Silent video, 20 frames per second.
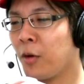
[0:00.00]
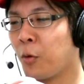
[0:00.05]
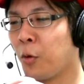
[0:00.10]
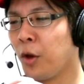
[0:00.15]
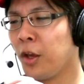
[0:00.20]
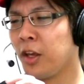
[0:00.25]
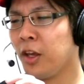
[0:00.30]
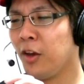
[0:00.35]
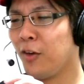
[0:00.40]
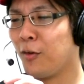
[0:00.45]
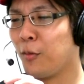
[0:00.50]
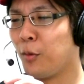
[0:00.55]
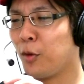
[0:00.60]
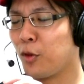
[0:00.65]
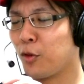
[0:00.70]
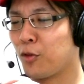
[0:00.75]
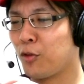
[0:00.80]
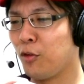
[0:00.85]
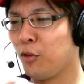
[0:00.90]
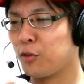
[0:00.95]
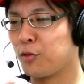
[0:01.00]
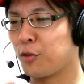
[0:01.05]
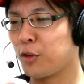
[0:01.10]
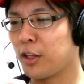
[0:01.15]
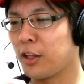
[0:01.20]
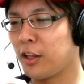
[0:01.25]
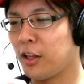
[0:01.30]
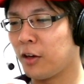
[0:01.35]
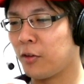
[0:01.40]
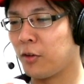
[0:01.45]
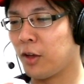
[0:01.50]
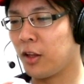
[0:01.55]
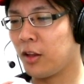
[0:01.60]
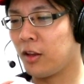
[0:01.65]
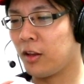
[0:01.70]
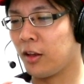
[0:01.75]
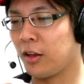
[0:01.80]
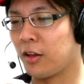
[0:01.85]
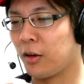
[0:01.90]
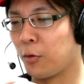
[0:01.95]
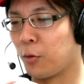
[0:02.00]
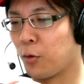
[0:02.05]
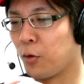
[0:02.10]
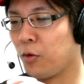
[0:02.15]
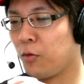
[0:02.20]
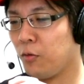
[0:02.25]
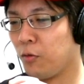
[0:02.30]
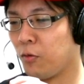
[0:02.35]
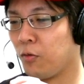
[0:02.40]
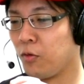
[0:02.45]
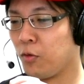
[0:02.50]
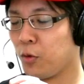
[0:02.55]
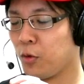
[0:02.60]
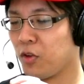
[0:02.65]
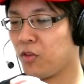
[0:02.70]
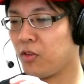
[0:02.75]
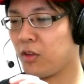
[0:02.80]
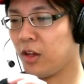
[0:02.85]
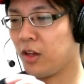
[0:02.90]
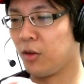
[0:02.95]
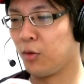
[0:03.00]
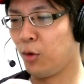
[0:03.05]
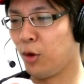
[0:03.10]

コイキングもっと強く育てたくなってきた頃、うん、そうですね。